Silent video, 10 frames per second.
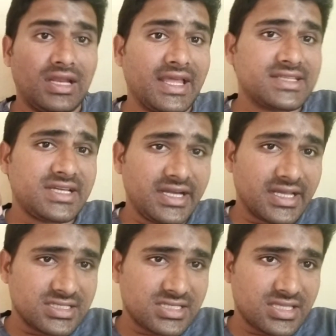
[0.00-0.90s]
లైక్ చేయండి
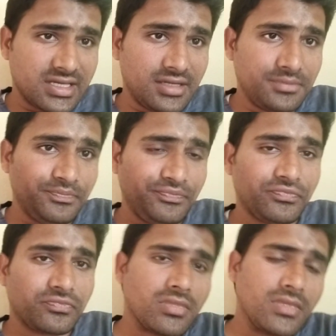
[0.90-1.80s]
ఖచ్చితంగా
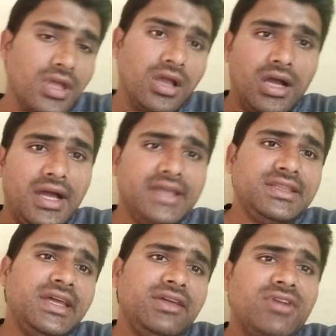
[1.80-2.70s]

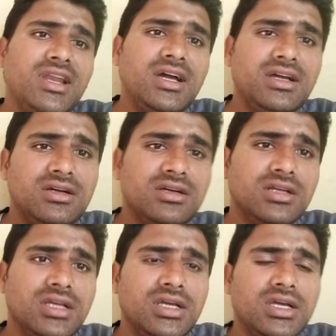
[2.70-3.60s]
అయితే ఇవాళ
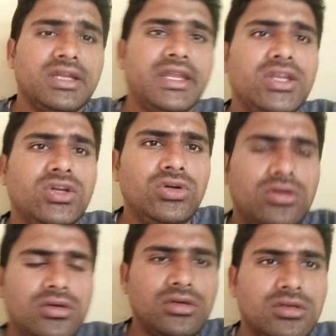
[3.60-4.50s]
నేను
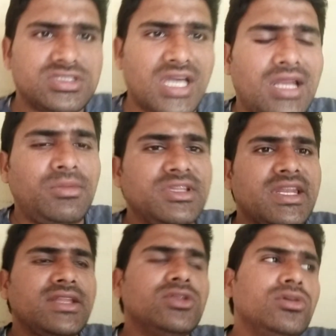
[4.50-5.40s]
చాలామంది
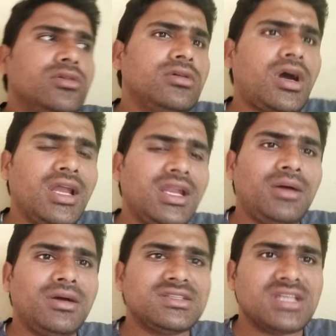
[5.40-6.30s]
రైతులు అన్న
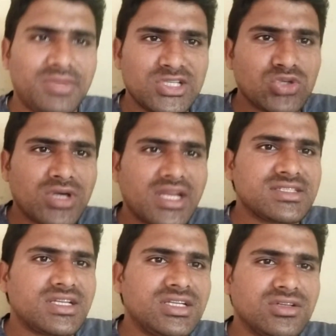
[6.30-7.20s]
అసలు బజుకా
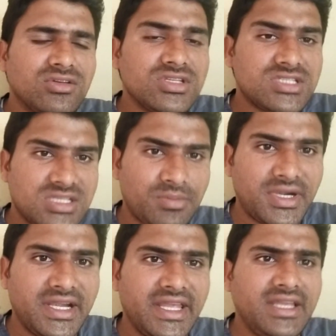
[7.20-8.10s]
రిజల్ట్ గురించి
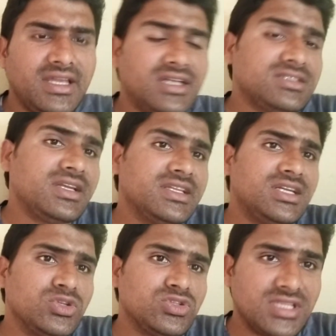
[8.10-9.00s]
చెప్పండి అసలు
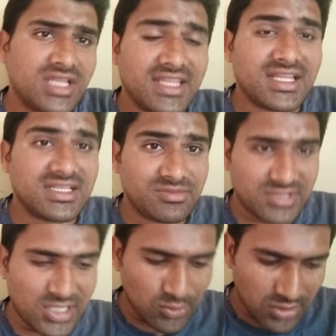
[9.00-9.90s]
రిజల్ట్ వచ్చిందా లేదా అని
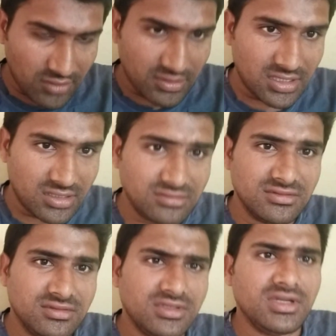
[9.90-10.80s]
చెప్పేసి అడుగుతూ ఉన్నారు
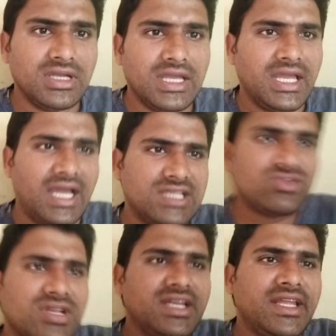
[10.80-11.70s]

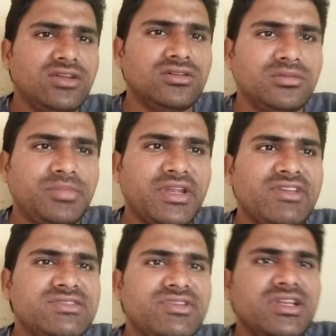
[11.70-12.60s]
యాక్చువల్గా నేను
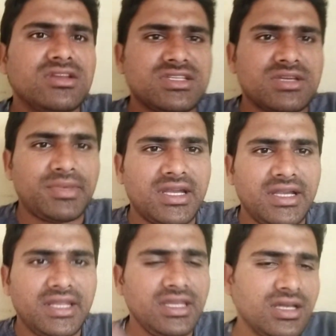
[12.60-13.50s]
ప్రీవియస్ వీడియోలో
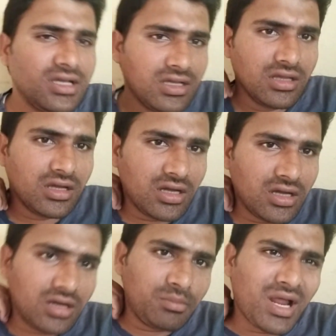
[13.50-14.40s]
చెప్పానండి
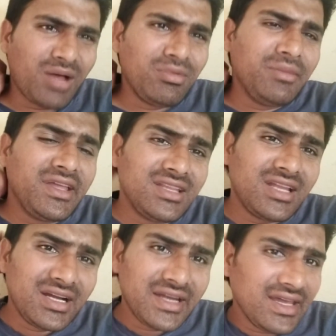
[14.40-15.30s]
ప్రాబ్లం
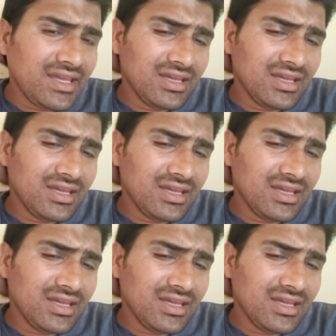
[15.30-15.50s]
ఏంటంటే